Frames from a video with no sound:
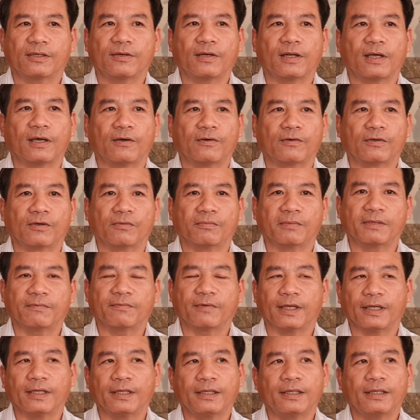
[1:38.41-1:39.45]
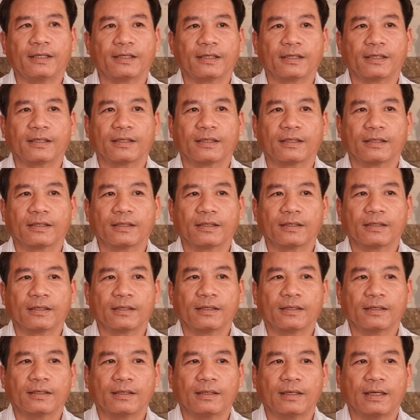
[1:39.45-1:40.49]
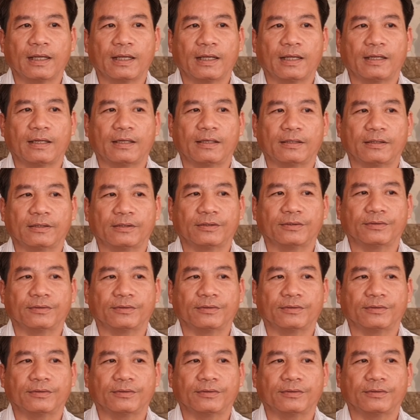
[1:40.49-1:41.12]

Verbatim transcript: thổ lộ cùng anh vĩ dạ là